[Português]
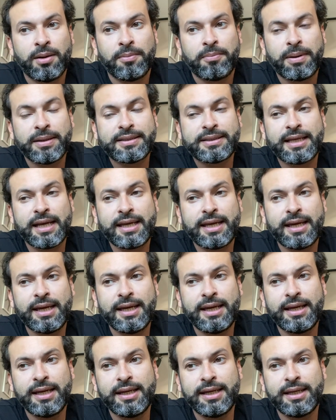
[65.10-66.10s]
pode ser
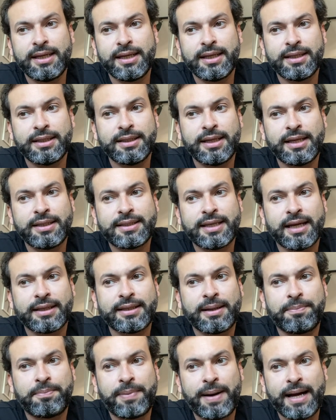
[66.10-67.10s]
que em
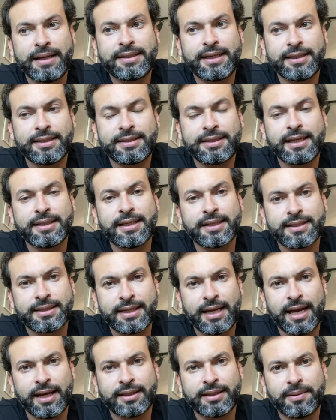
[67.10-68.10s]
certa parte ela esteja
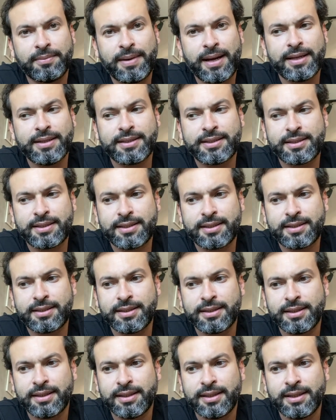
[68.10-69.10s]
certa, mas